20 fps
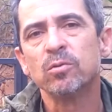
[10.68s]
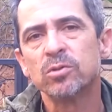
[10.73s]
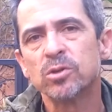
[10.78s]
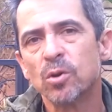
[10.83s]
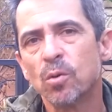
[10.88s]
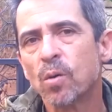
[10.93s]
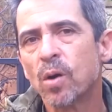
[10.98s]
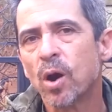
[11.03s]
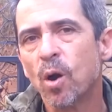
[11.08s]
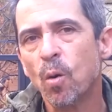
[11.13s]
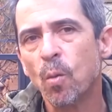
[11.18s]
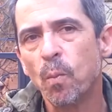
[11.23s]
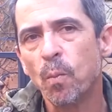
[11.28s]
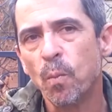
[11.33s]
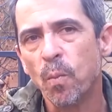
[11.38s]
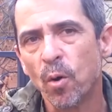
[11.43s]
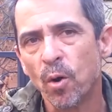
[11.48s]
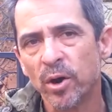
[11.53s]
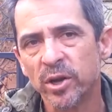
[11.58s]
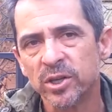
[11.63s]
que o seu cão
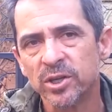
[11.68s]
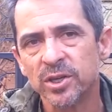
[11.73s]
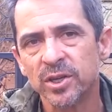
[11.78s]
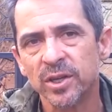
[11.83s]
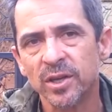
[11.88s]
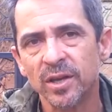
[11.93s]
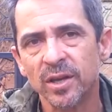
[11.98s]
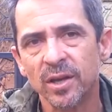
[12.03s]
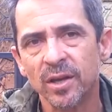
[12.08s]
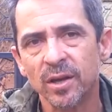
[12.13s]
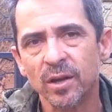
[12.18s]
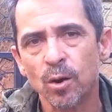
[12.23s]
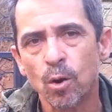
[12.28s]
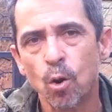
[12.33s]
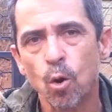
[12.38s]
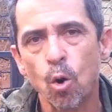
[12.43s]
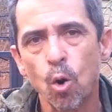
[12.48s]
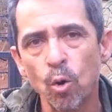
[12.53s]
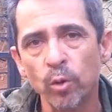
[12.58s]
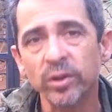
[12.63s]
pode
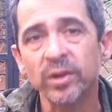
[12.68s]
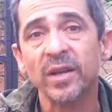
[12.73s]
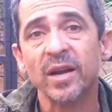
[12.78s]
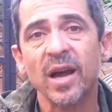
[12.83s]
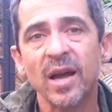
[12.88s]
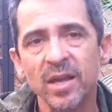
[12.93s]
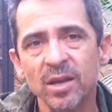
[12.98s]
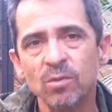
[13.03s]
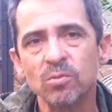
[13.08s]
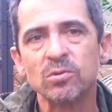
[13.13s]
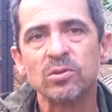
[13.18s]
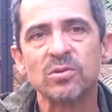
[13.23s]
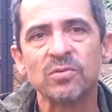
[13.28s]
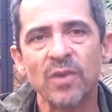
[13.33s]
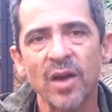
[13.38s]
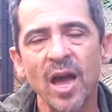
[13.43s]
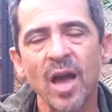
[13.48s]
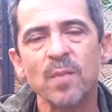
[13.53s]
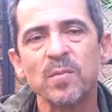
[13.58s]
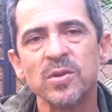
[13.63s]
contrair os
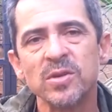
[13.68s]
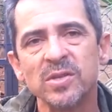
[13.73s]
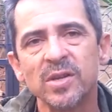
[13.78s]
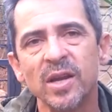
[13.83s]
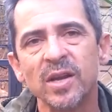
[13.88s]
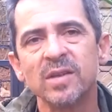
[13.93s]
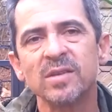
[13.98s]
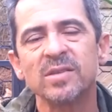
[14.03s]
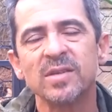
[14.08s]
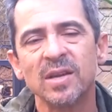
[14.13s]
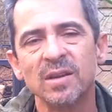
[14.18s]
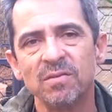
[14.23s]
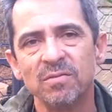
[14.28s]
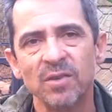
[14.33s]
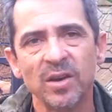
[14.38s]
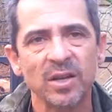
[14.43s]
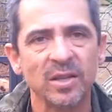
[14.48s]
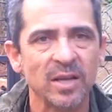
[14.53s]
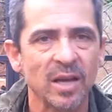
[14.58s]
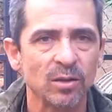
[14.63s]
vermes, né? ele ser
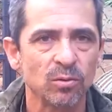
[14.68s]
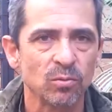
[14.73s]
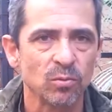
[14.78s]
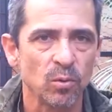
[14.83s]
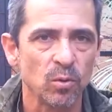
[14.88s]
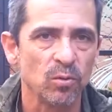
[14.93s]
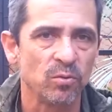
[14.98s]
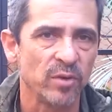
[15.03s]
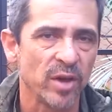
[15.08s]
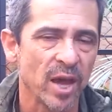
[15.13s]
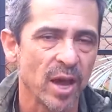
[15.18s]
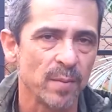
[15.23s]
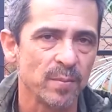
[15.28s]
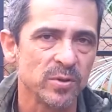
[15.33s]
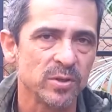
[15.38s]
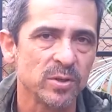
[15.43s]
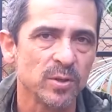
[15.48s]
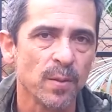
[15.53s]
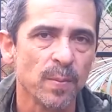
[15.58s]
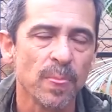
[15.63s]
infectado por
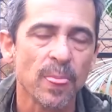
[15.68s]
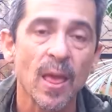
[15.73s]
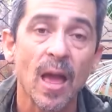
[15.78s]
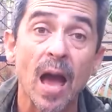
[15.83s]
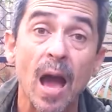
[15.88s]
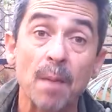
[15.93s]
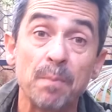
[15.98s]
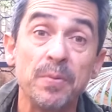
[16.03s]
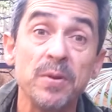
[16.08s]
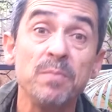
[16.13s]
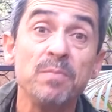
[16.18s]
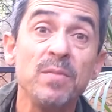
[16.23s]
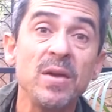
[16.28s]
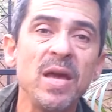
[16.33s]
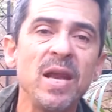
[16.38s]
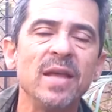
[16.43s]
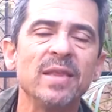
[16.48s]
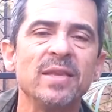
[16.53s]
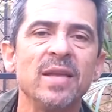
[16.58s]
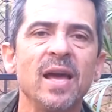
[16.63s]
vermes. A
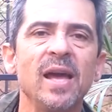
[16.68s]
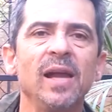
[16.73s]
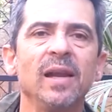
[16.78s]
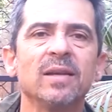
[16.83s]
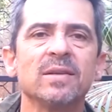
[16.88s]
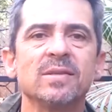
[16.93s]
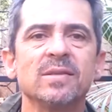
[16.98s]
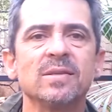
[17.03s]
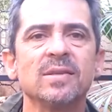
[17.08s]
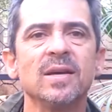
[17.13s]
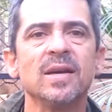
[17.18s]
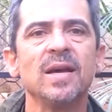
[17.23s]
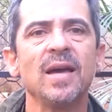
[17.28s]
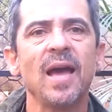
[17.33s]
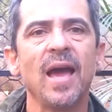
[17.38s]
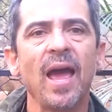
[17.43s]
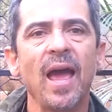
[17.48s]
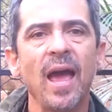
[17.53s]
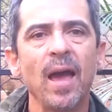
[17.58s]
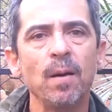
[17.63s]
primeira delas
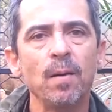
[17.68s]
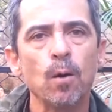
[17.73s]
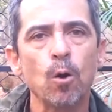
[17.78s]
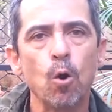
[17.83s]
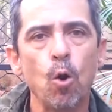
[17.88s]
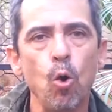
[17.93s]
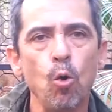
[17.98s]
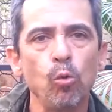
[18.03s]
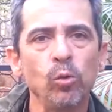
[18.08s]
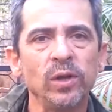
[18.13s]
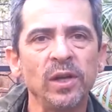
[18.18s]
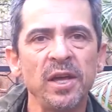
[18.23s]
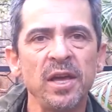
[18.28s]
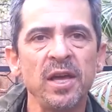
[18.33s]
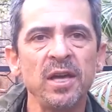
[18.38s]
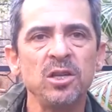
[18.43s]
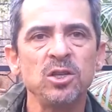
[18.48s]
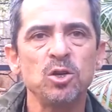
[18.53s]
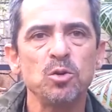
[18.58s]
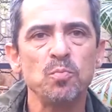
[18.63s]
é com o
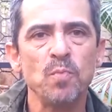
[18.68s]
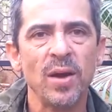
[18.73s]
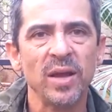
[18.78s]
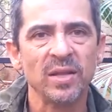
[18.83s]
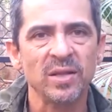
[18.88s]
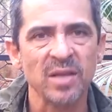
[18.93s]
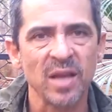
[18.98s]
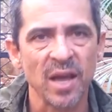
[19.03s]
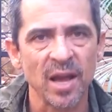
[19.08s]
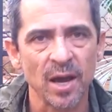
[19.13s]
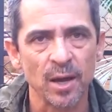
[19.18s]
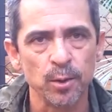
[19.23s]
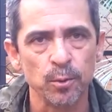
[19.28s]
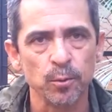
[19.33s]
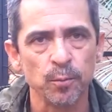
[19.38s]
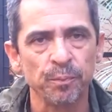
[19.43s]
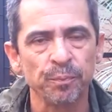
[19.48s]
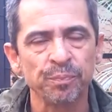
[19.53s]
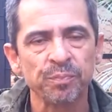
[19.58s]
leite materno.